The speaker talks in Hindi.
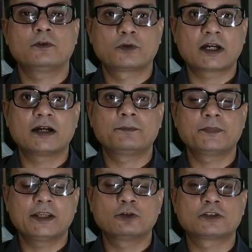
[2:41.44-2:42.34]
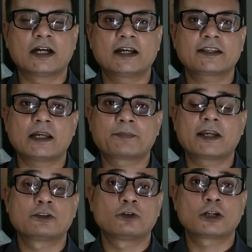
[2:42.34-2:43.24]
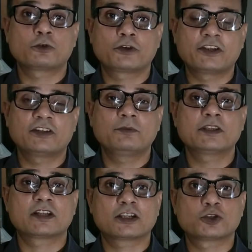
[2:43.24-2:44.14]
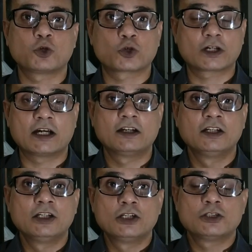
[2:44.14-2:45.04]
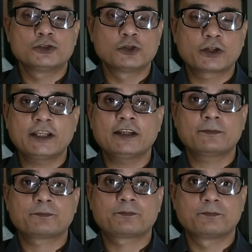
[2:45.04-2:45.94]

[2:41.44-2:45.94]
उनका ये होता है कि आपके आंदोलन को किसी भी तरह तोड़ना जो कि